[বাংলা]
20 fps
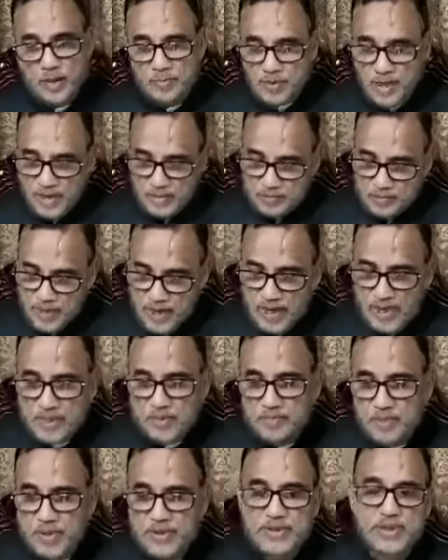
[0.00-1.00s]
আমার
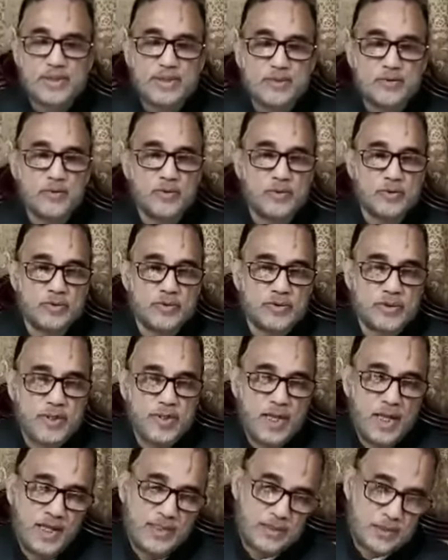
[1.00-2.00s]
বাড়ির পাশে কিন্তু
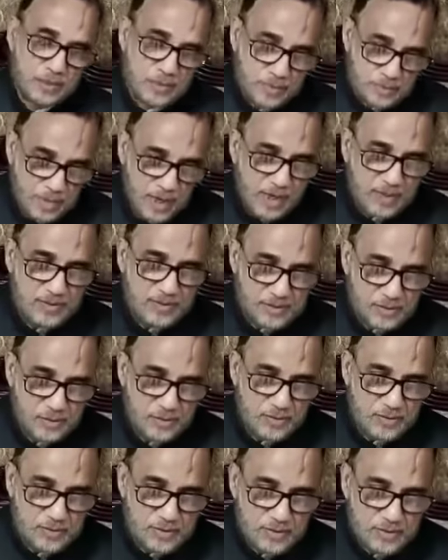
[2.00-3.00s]
একসময় বাঘ
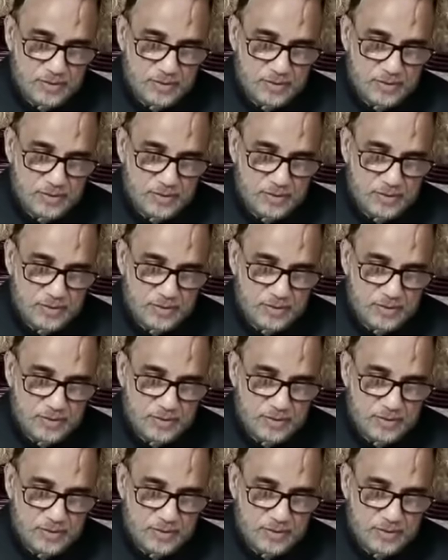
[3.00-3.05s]
ছিল